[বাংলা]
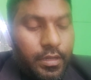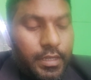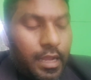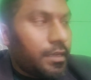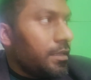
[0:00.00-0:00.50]

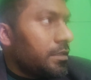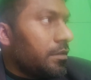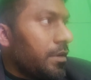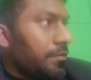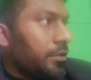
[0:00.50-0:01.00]
সাক্ষীদের
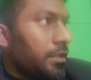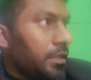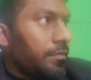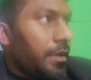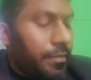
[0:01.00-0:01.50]
জবানবন্দি
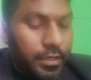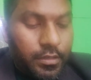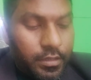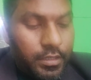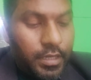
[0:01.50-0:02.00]
মামলা
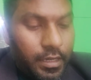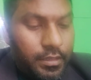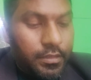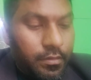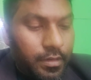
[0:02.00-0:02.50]
সংশ্লিষ্ট
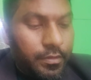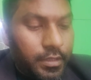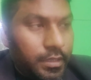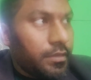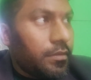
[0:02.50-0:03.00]
সাক্ষীদের
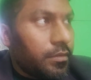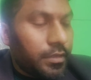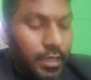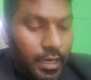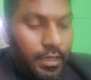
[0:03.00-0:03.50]
জবানবন্দি
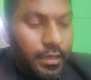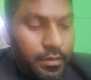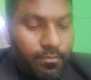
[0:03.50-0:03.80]
গ্রহণকালে